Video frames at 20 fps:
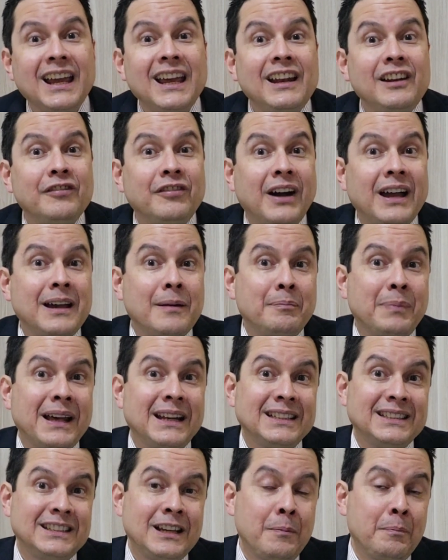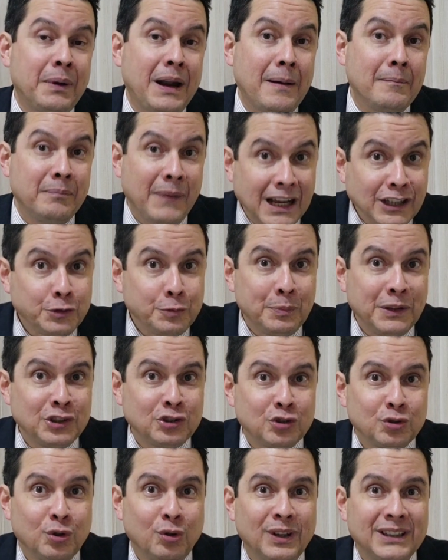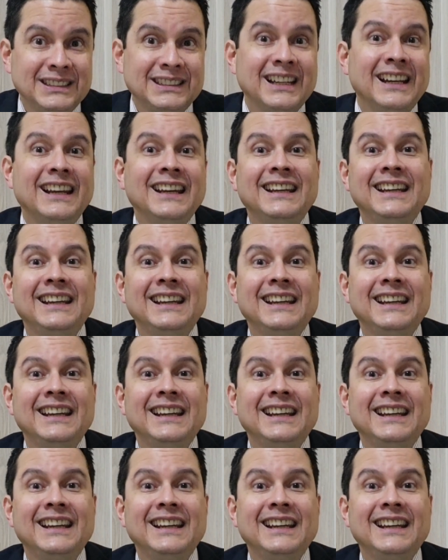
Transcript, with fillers: ele vai aparecer para mais pessoas.